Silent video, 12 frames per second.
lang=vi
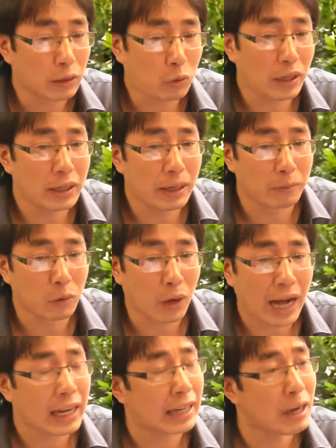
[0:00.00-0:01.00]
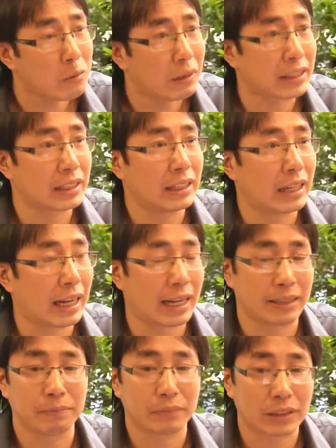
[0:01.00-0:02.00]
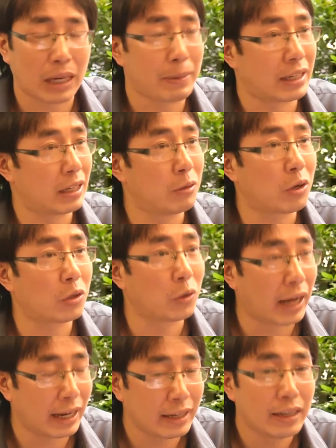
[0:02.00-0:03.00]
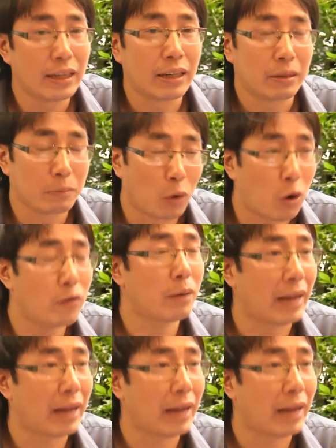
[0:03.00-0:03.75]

quan điểm của Á Đông là gì là cha mẹ ở đâu con ngồi đấy bố và